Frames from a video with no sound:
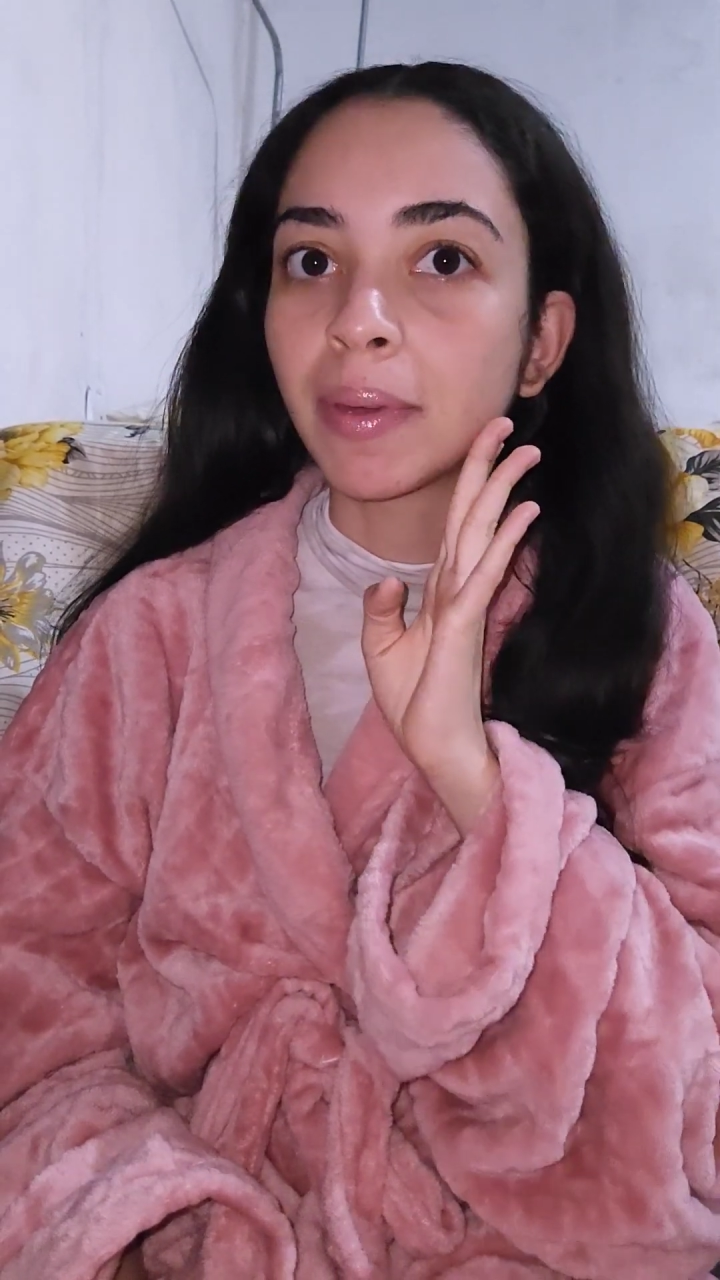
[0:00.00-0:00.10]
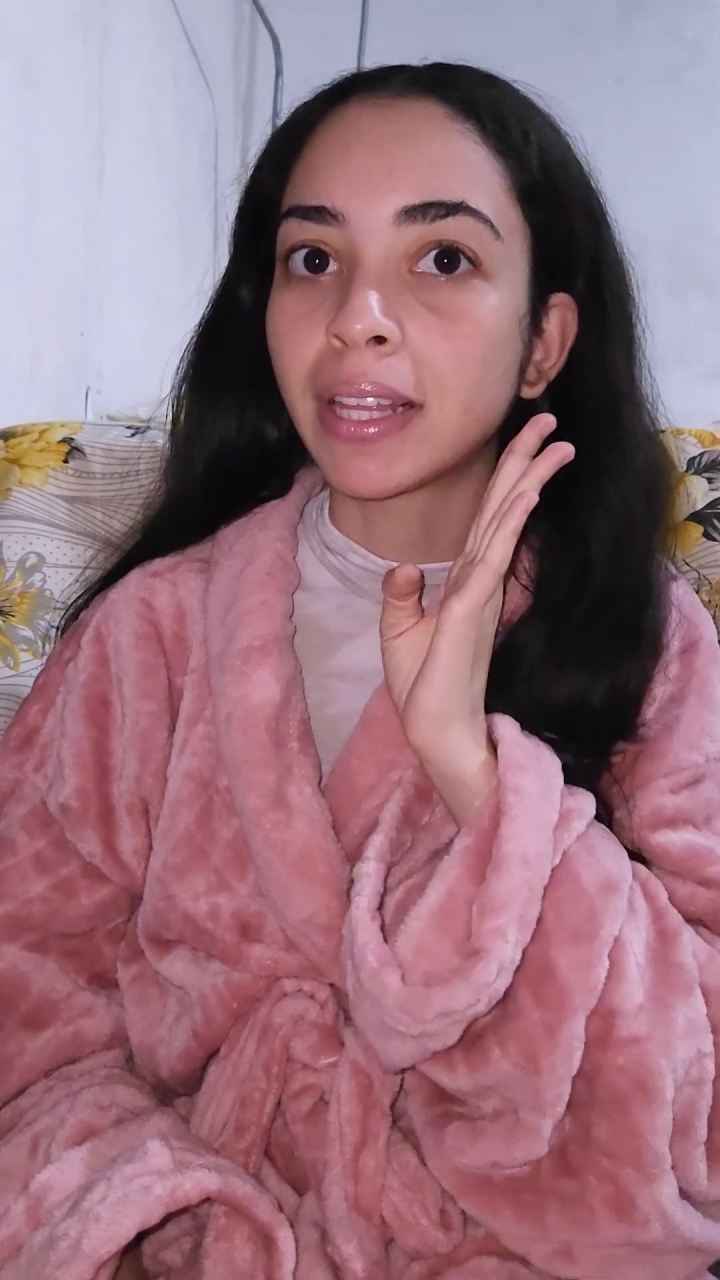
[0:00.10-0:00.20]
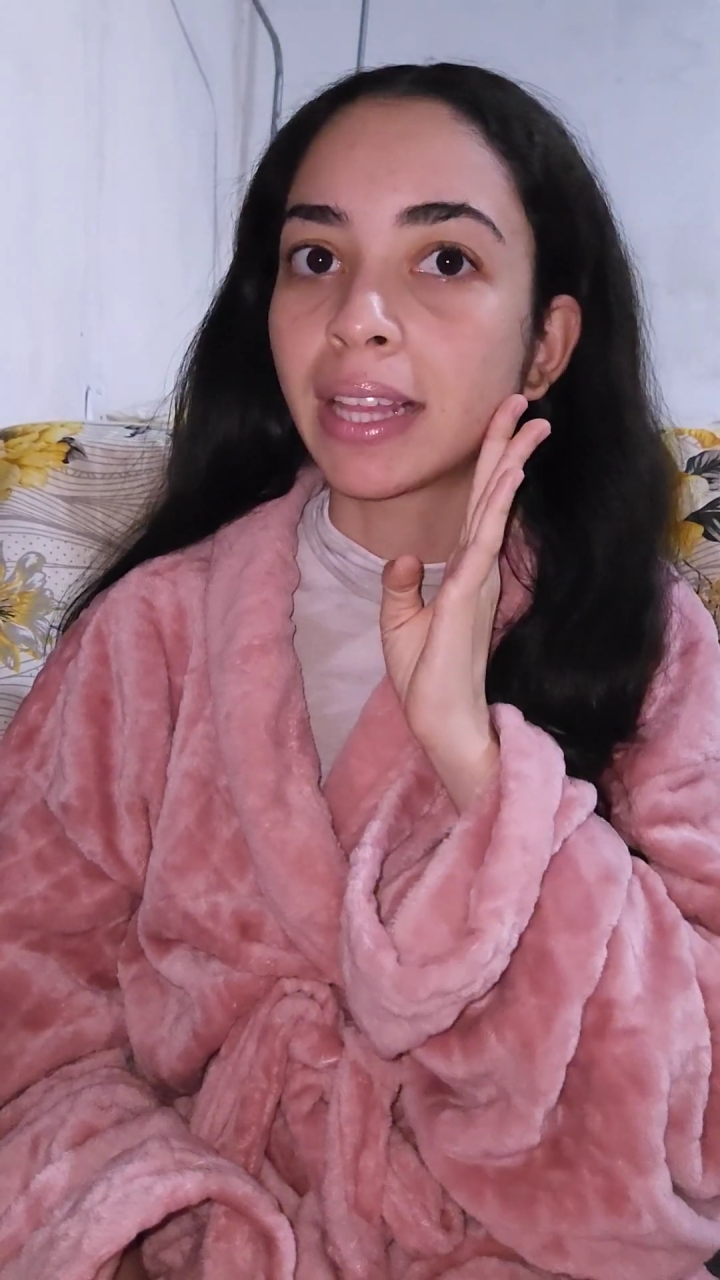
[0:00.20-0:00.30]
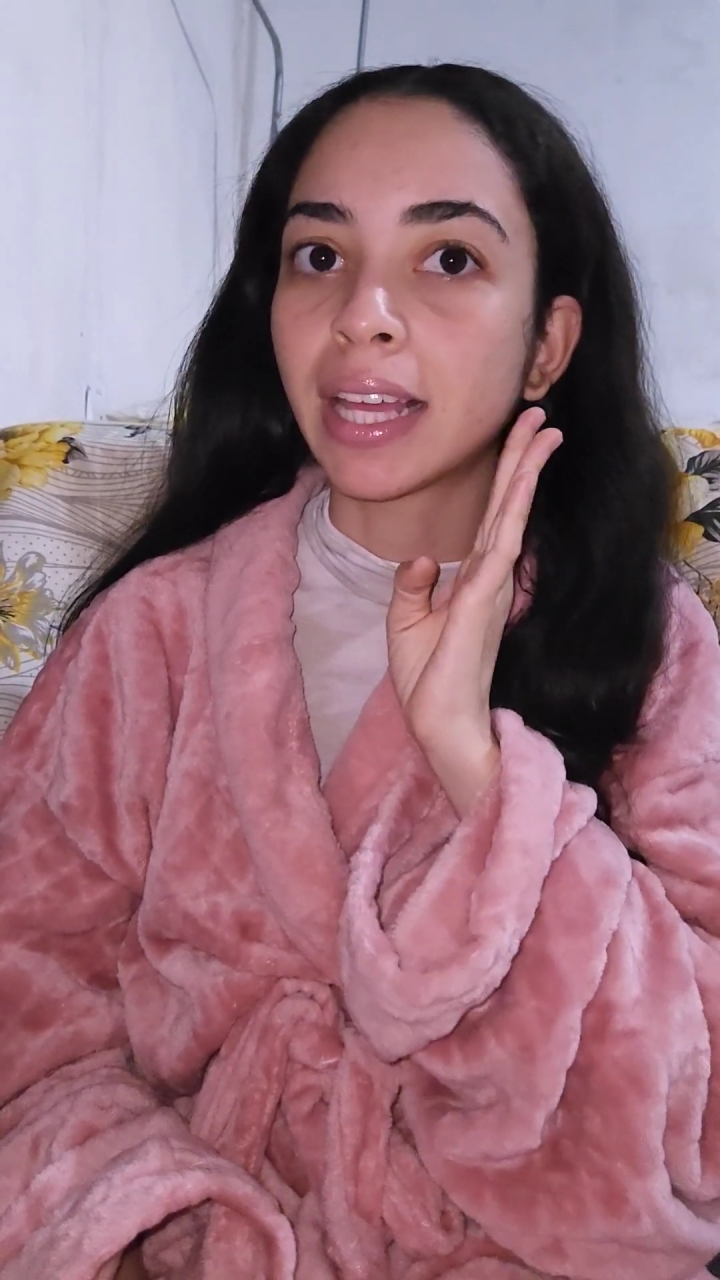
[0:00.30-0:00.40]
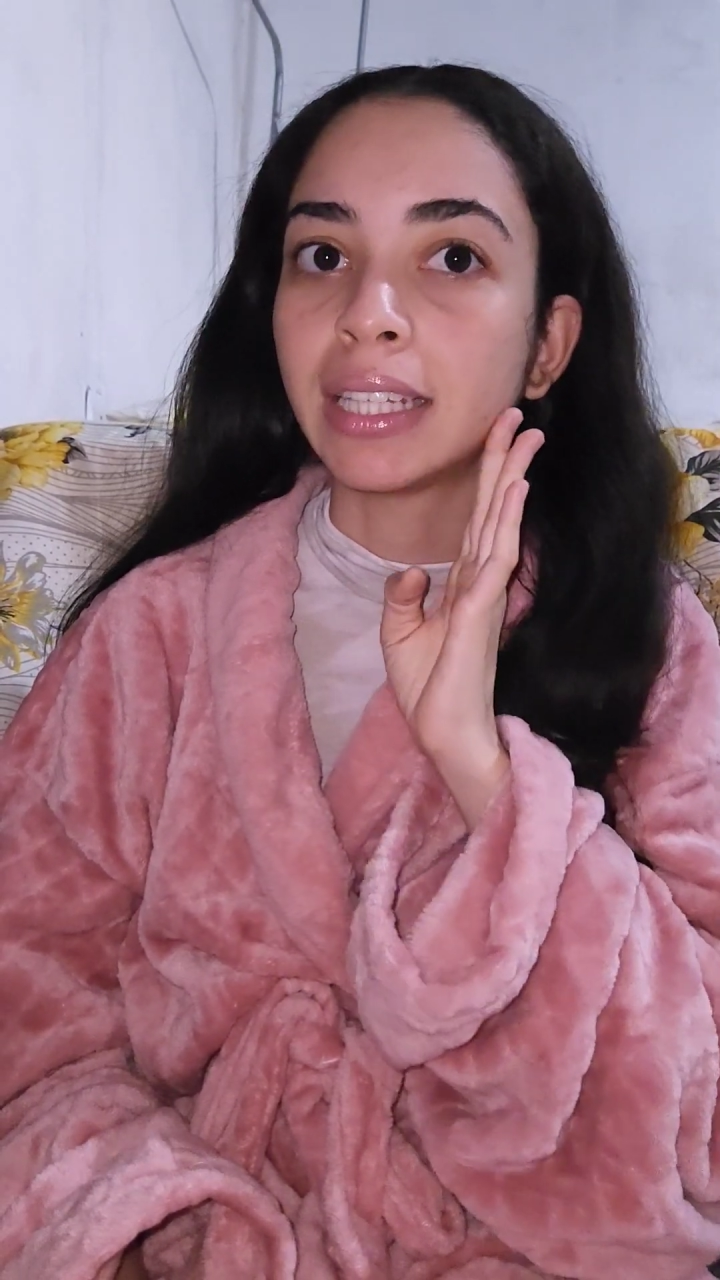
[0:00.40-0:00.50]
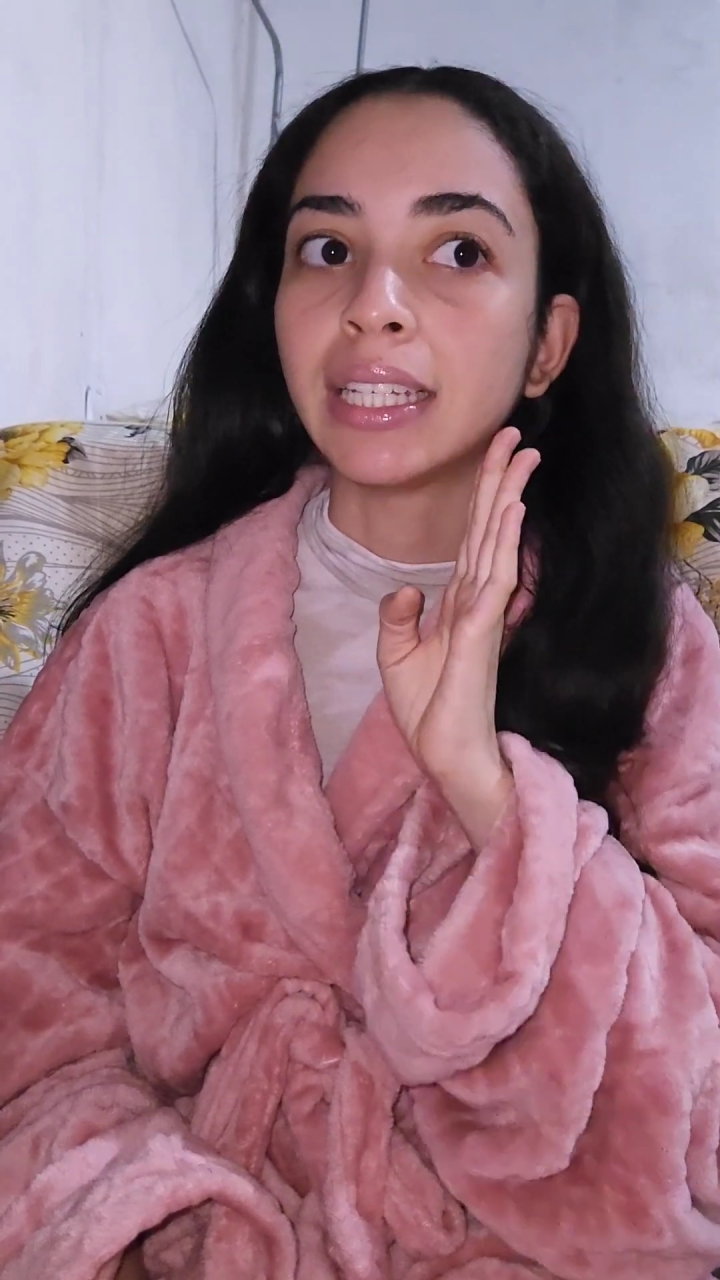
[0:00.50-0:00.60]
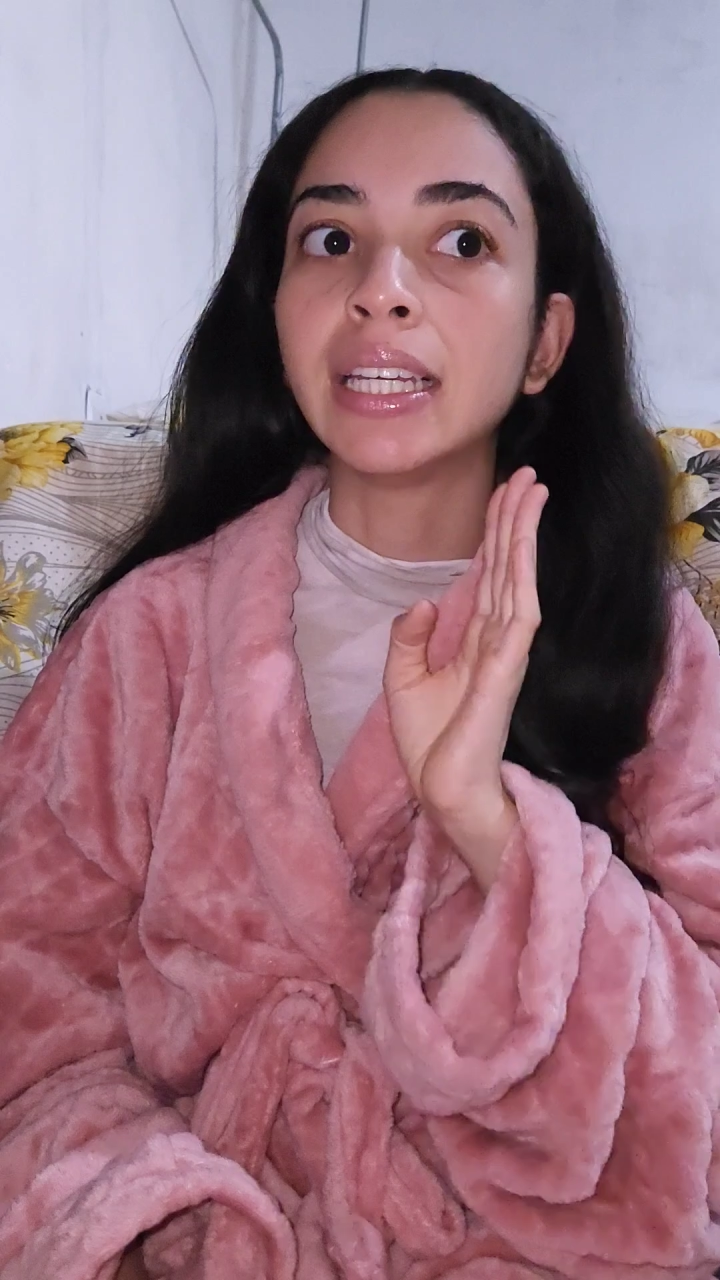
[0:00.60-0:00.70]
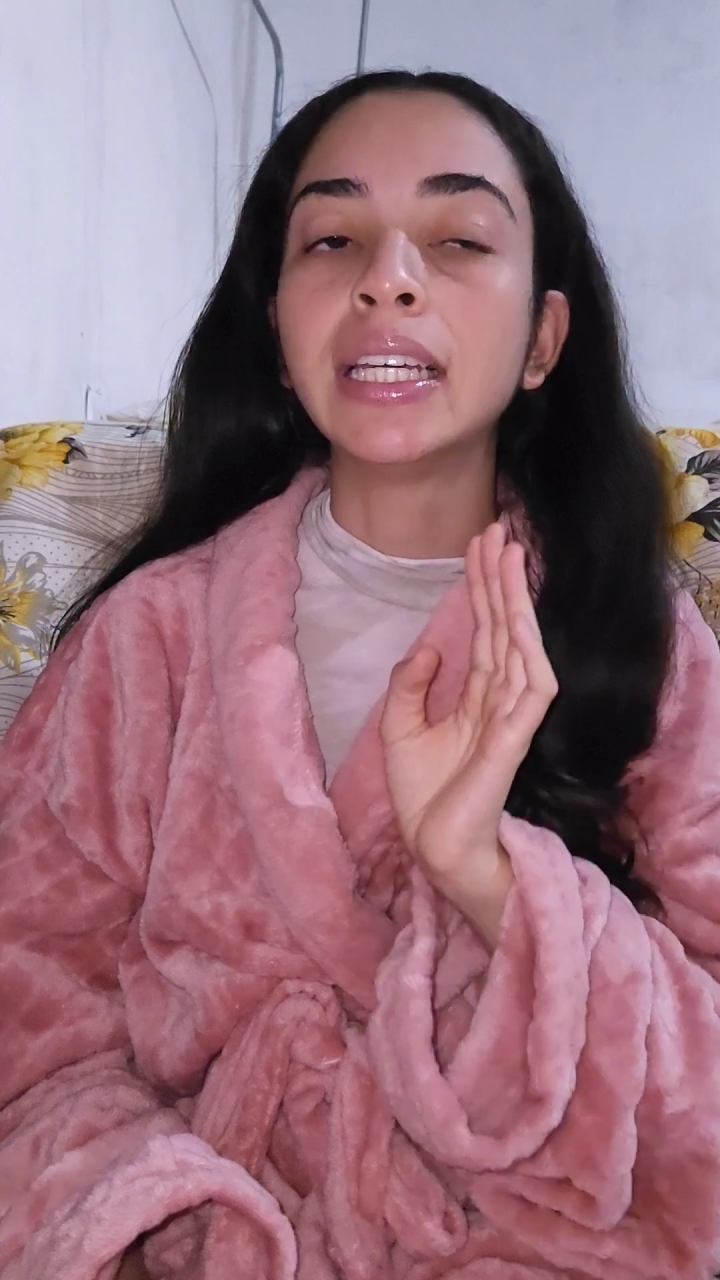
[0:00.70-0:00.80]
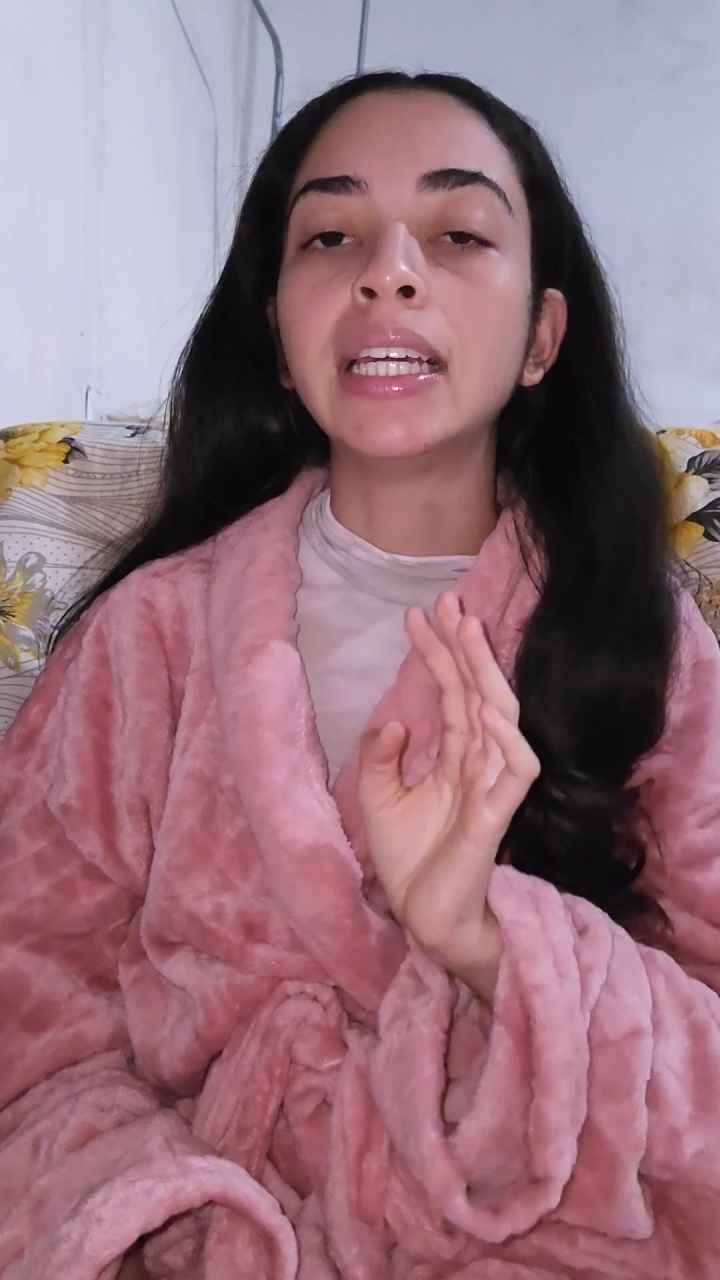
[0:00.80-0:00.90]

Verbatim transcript: que tem ali.